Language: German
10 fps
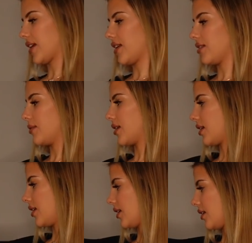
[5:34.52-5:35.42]
gar nicht mehr
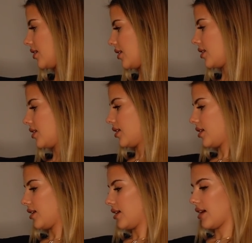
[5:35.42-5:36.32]
dran erinnern.
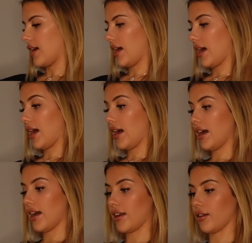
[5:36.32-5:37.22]

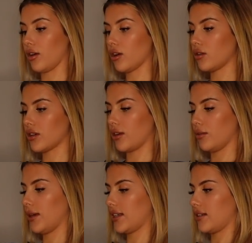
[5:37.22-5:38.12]
Ah, ein Rock und ein
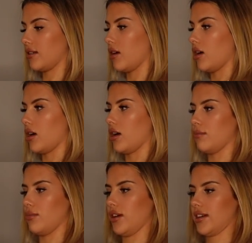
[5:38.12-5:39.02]
Ober...
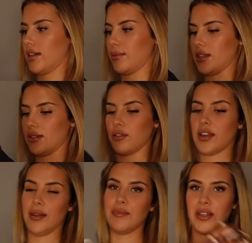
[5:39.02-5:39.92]
boah, ich glaube, das...
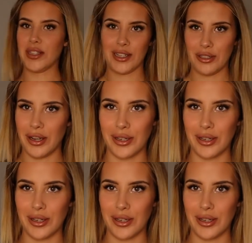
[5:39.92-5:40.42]
Okay, ich zeige es euch